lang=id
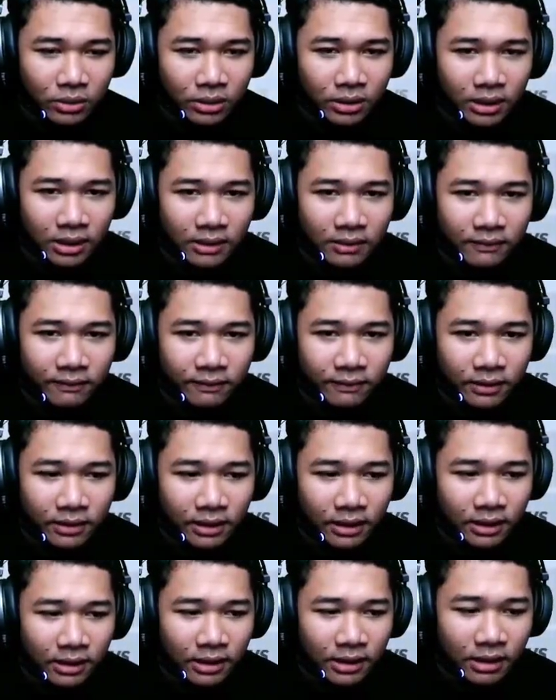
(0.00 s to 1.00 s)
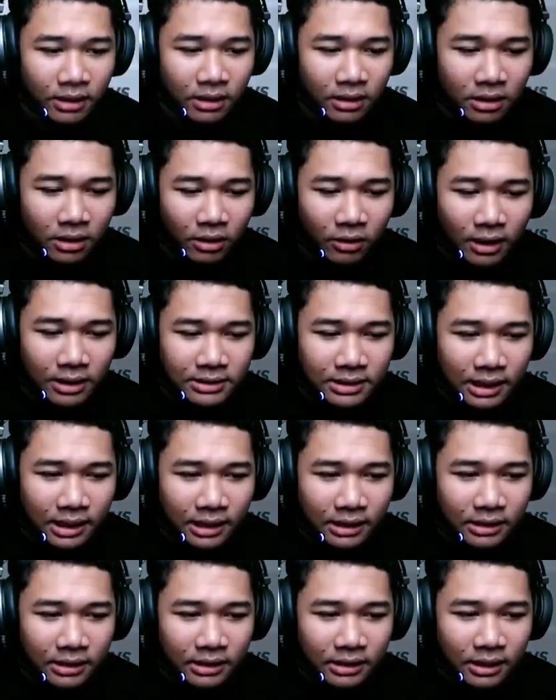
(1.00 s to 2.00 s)
TV. Kayaknya kalau nggak salah
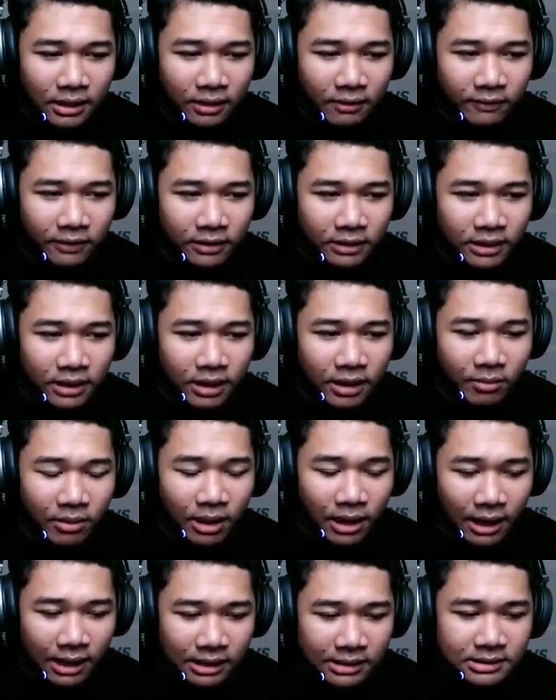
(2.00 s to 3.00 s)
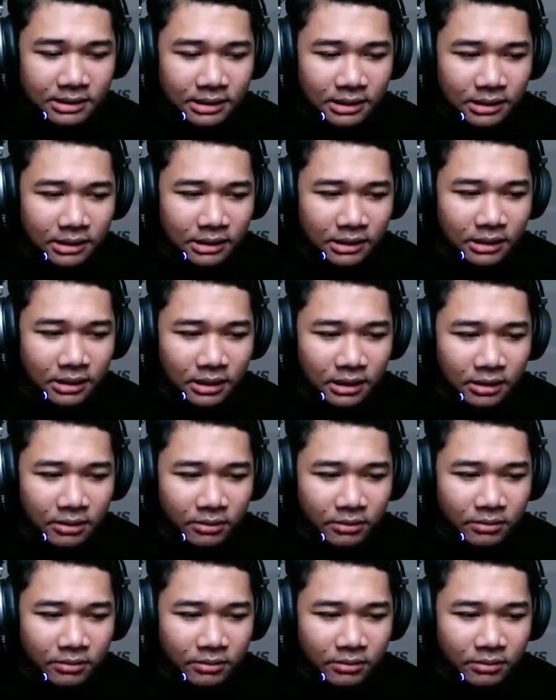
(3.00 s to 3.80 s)
ini di level 13 ya. Kita